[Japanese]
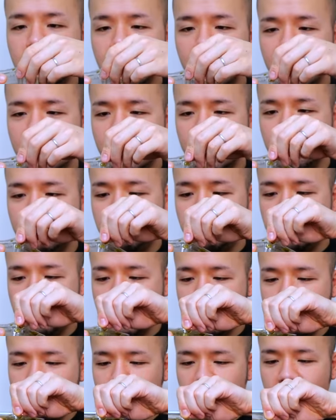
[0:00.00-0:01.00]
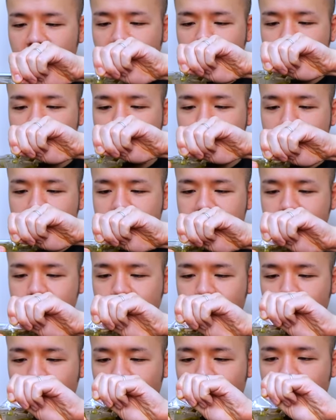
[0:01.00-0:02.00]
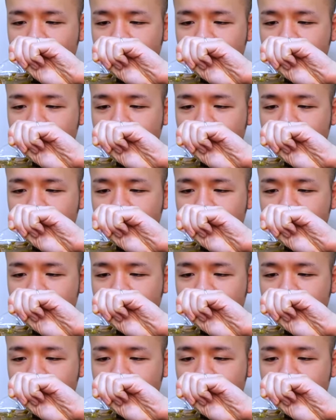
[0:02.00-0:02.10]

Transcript: 第1品はめかぶと